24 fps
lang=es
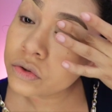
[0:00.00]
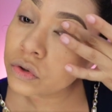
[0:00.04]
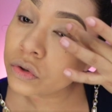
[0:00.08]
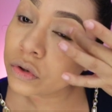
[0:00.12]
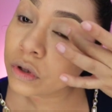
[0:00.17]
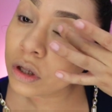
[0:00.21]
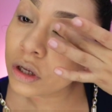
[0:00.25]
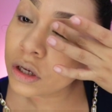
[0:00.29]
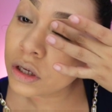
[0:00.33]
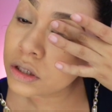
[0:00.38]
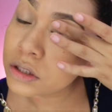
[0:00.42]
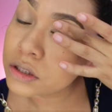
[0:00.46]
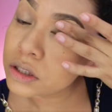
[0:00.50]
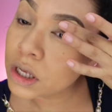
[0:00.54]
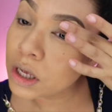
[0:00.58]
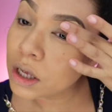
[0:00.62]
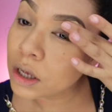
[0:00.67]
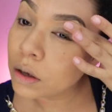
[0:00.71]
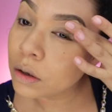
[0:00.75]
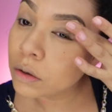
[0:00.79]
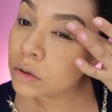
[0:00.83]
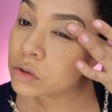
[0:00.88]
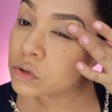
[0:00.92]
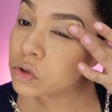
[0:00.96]
yo
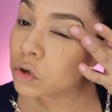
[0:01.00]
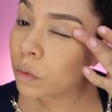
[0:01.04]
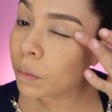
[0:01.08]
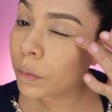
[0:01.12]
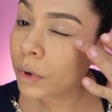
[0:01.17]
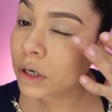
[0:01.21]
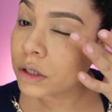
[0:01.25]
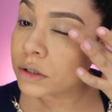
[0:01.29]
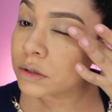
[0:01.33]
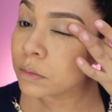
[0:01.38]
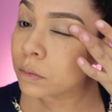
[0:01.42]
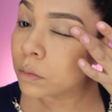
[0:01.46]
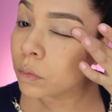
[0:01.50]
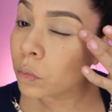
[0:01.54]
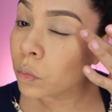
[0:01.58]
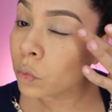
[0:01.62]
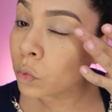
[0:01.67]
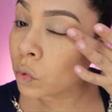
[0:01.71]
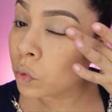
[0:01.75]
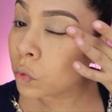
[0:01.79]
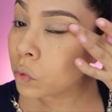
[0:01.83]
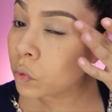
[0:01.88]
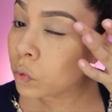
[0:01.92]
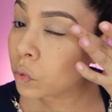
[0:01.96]
utilice sombras
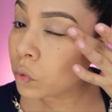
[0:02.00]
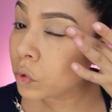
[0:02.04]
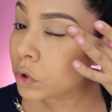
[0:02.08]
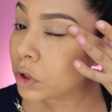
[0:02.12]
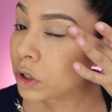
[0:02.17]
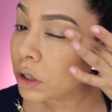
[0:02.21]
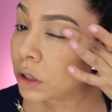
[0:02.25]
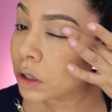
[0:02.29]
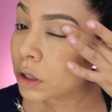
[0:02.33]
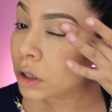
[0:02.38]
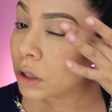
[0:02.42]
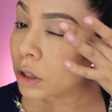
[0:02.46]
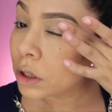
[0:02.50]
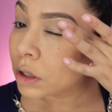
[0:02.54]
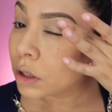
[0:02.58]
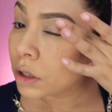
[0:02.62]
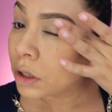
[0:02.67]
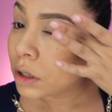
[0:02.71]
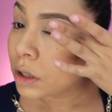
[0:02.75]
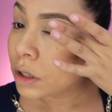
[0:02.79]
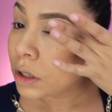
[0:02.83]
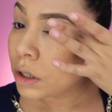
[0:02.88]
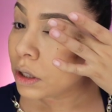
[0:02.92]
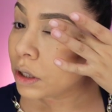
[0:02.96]
muy
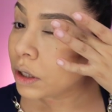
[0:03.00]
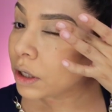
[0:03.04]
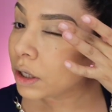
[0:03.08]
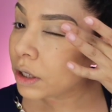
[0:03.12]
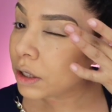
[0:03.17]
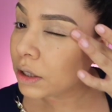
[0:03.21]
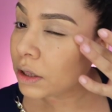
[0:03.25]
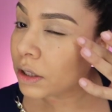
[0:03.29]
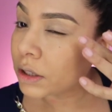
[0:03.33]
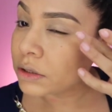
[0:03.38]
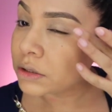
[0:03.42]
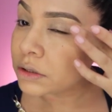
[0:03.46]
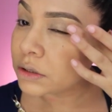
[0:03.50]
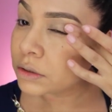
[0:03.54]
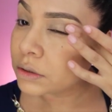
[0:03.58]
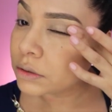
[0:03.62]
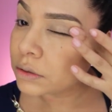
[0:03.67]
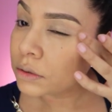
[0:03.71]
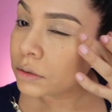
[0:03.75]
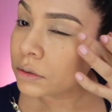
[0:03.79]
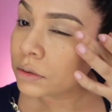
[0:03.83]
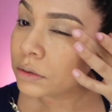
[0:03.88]
ligeritas